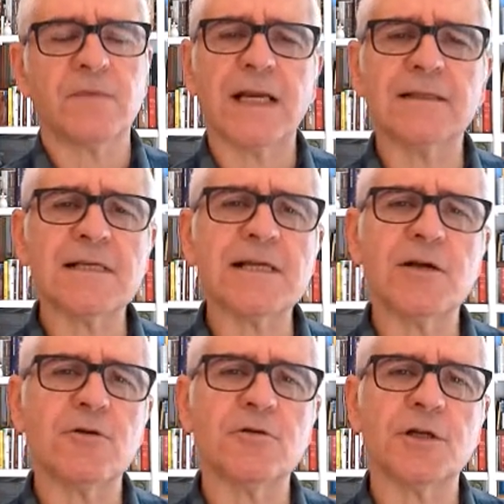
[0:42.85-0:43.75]

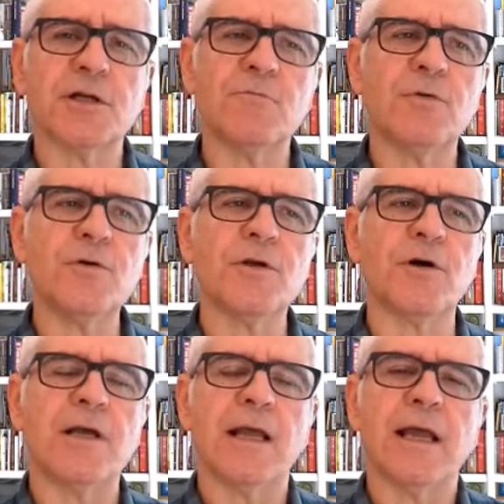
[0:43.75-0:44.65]
36 colori nel
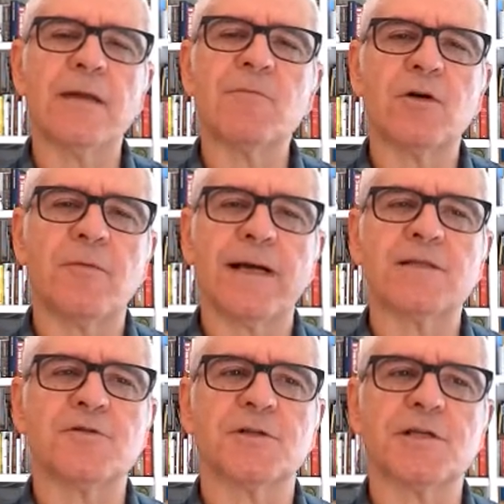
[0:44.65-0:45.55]
buio è il mio
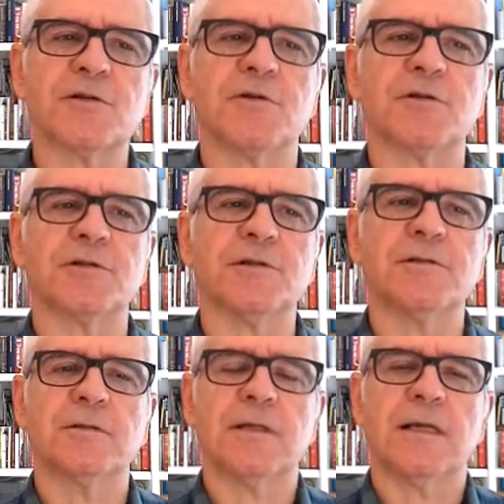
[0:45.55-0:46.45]
romanzo di esordio.